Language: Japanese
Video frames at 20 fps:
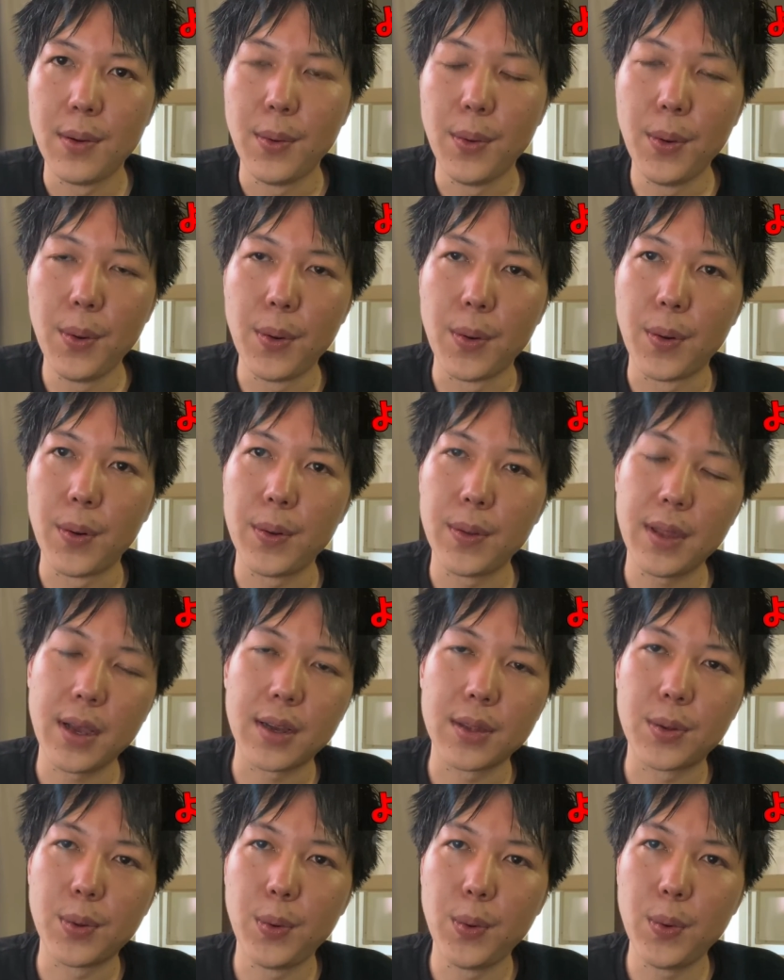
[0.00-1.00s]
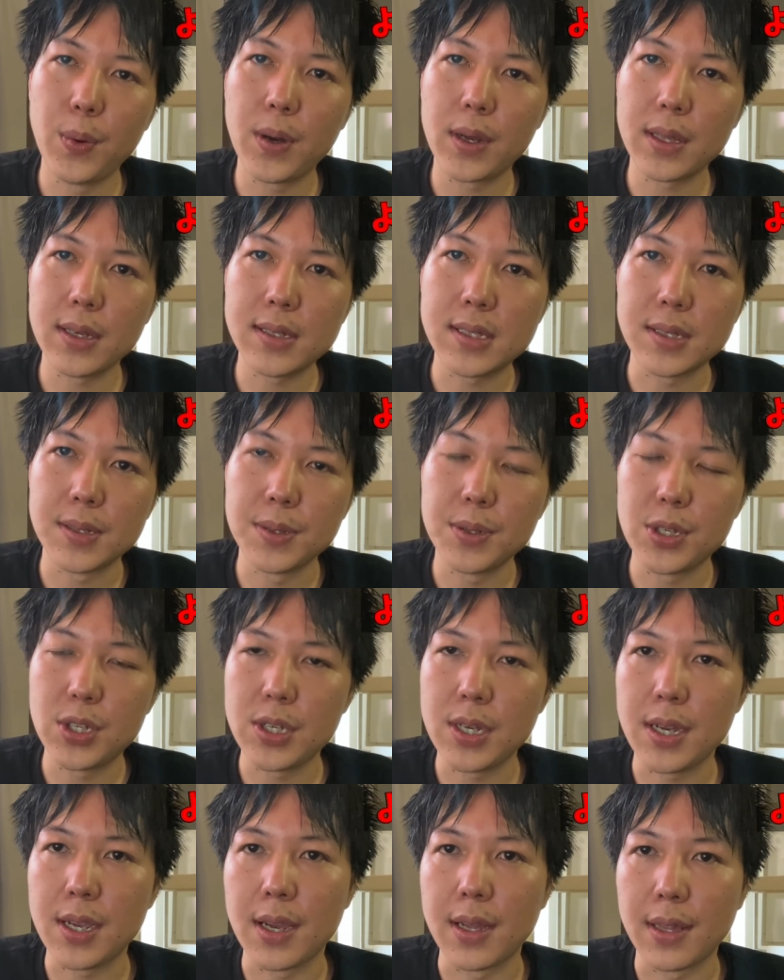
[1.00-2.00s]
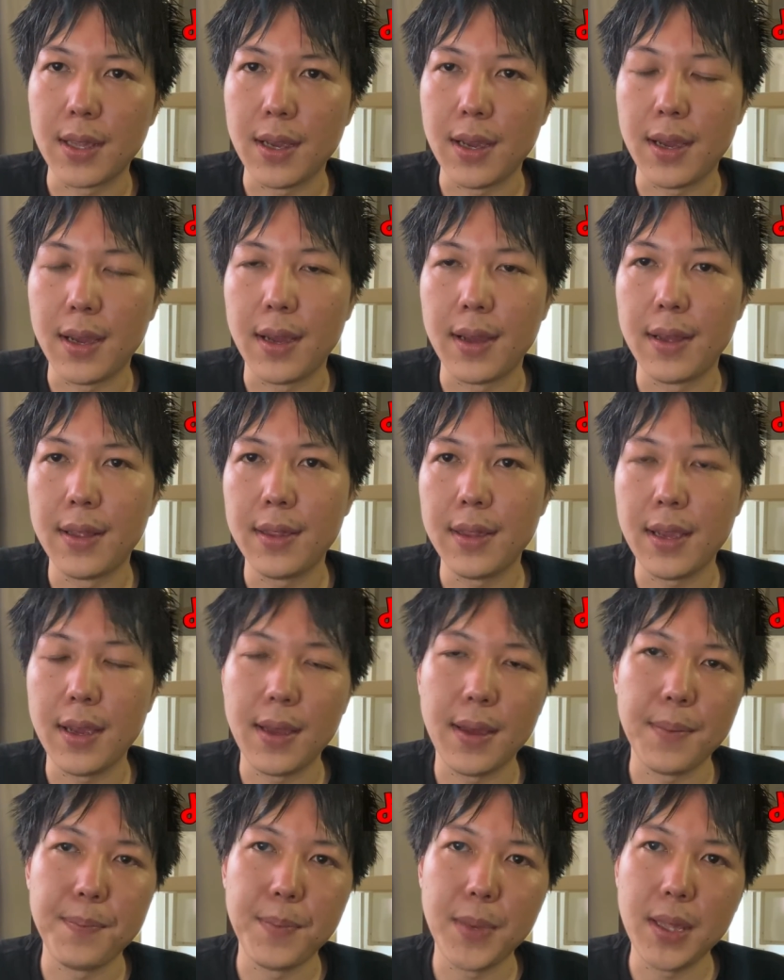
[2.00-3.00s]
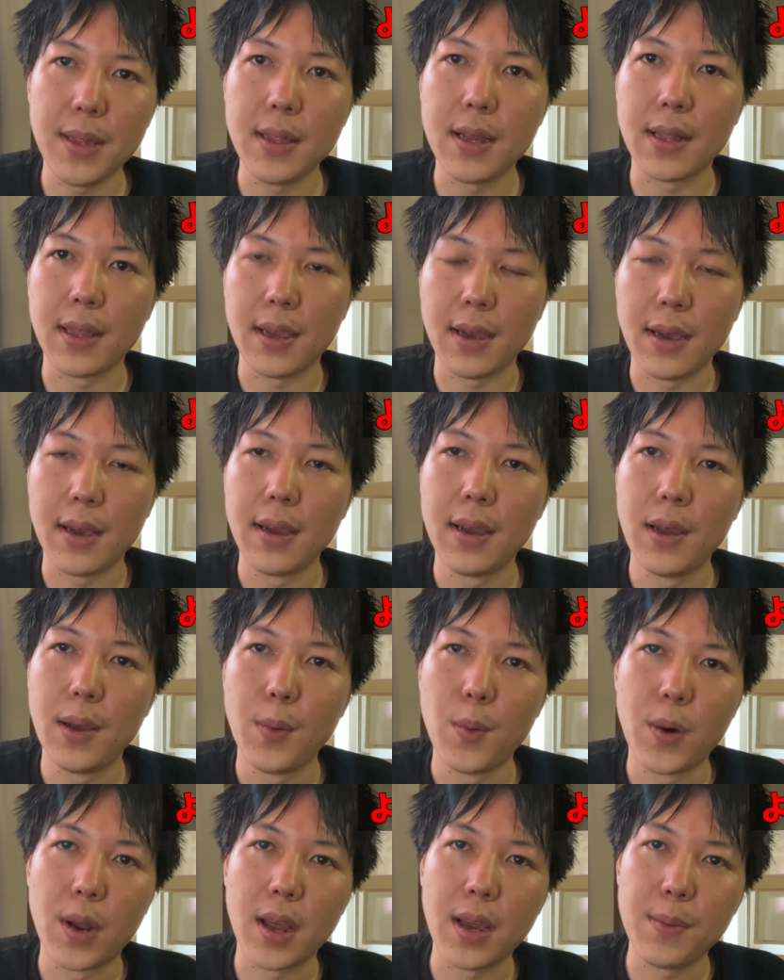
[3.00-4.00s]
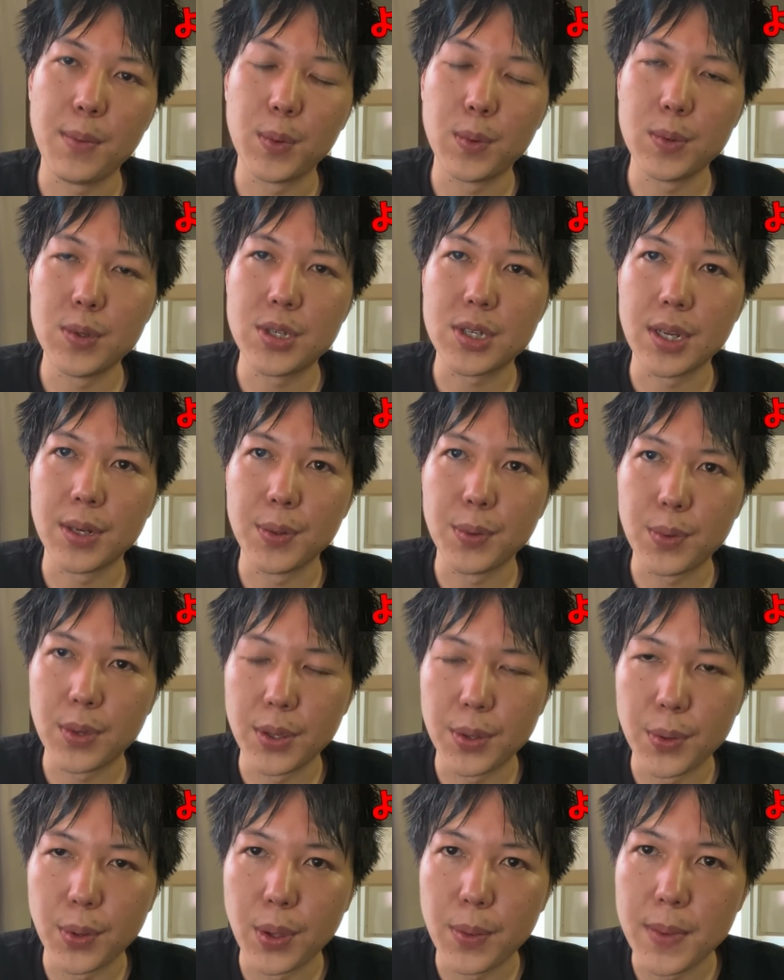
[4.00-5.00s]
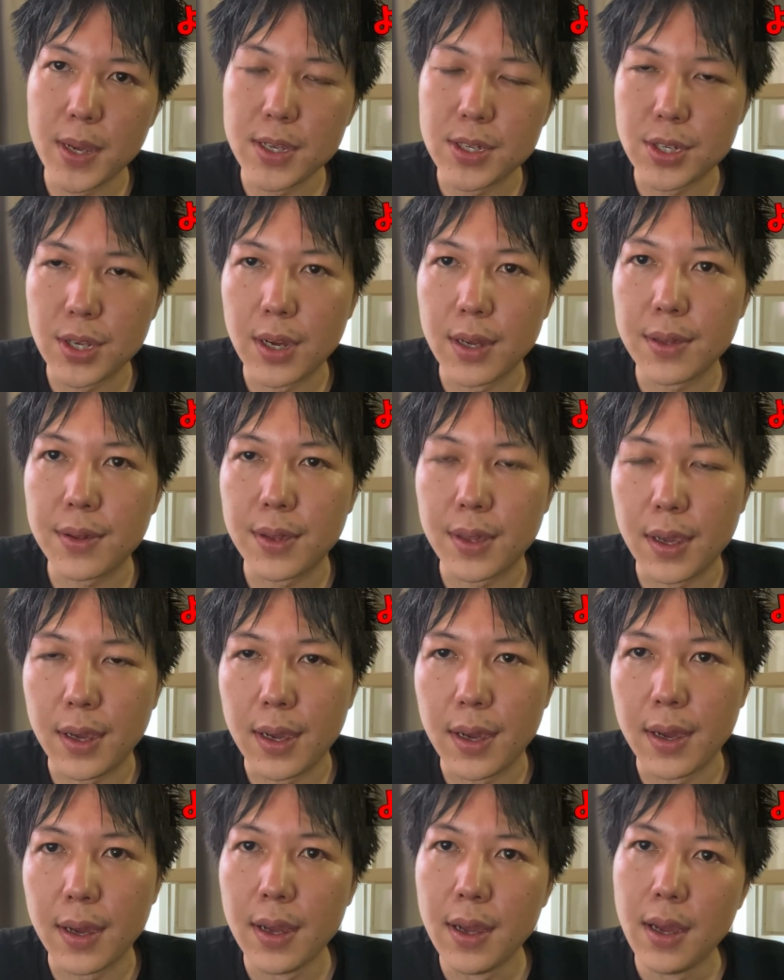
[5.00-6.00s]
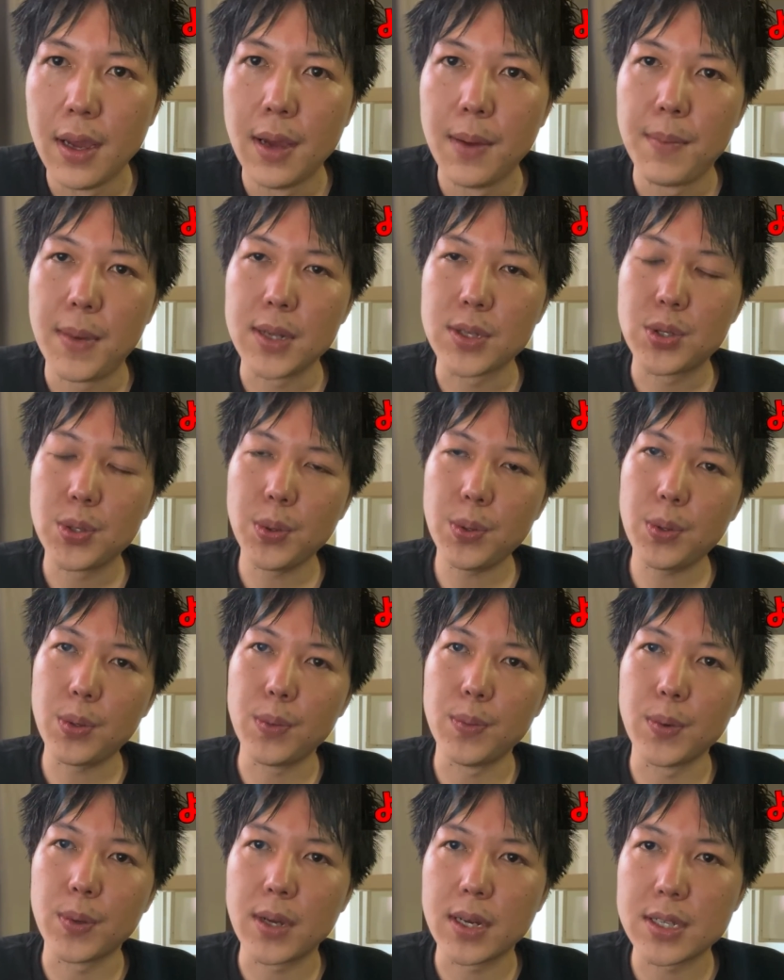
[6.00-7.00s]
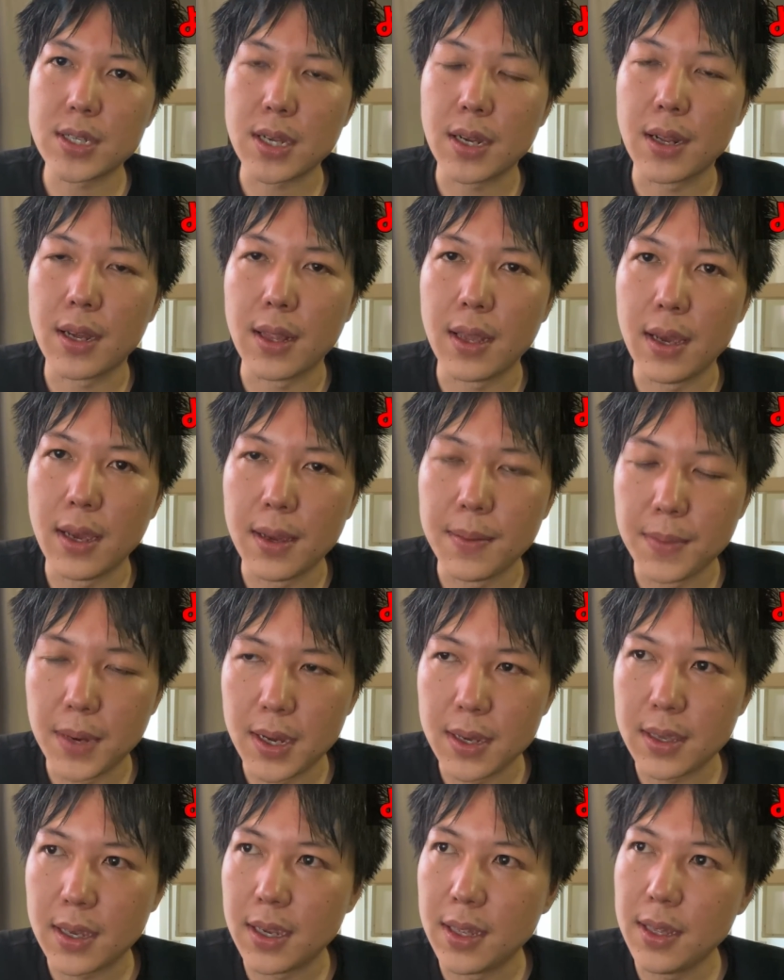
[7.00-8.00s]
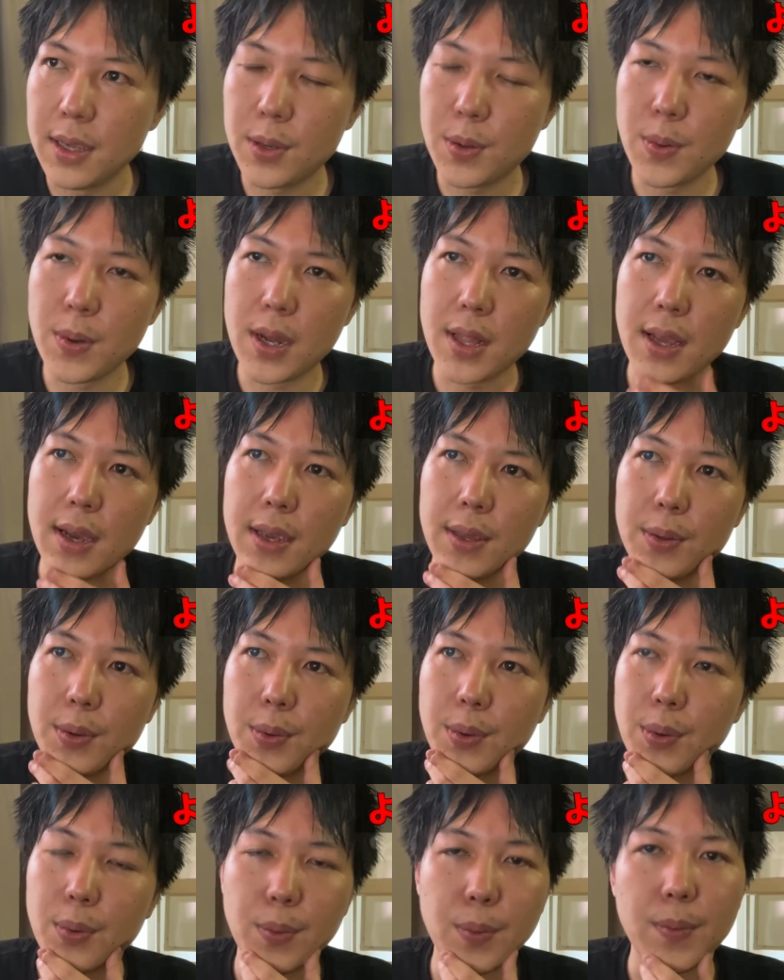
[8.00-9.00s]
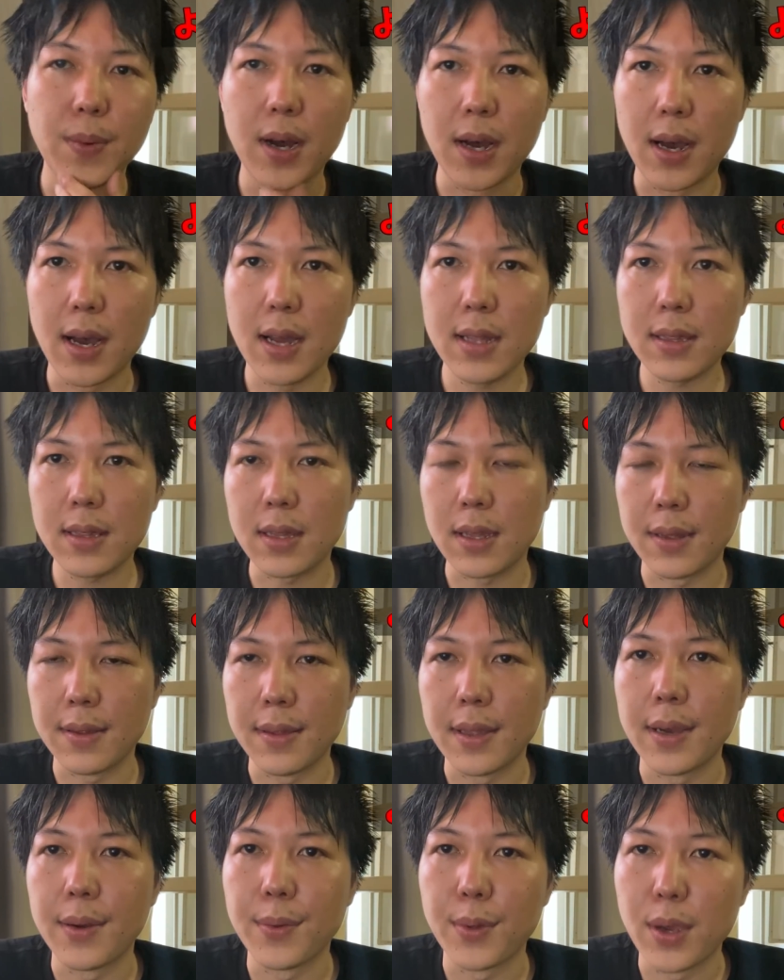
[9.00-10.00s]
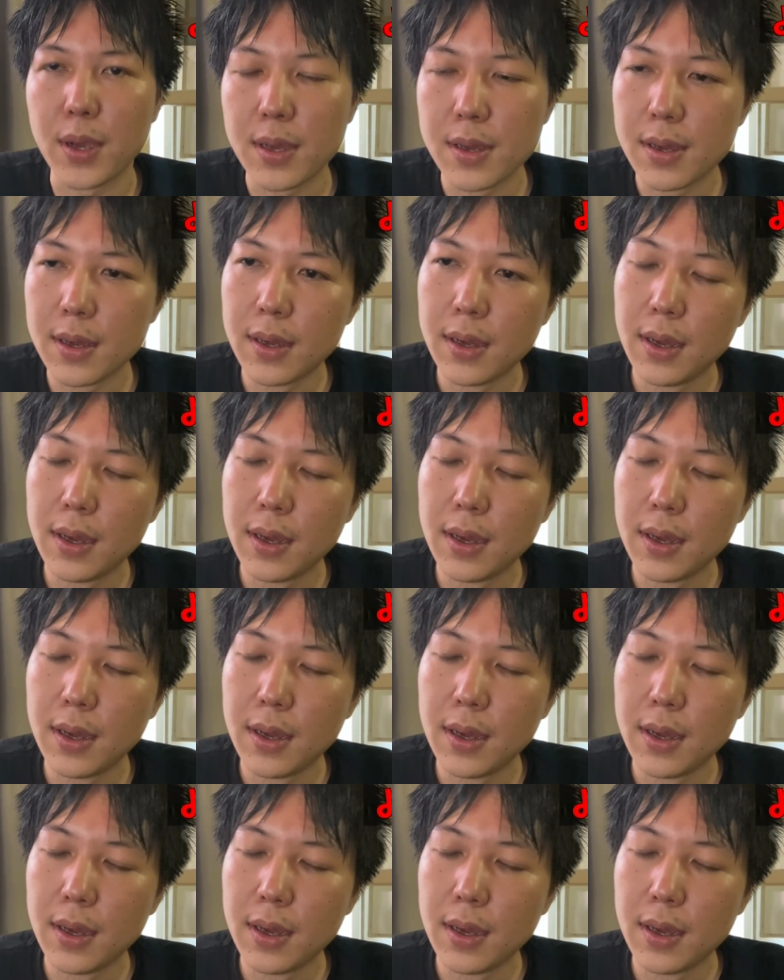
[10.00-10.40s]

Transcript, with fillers: を、なんか動画で吊るし上げて、で、みんなで笑い物にしてるっていうイメージがあって、まあちょっと昔からね、まあ気に食わないところもまああったんだよね。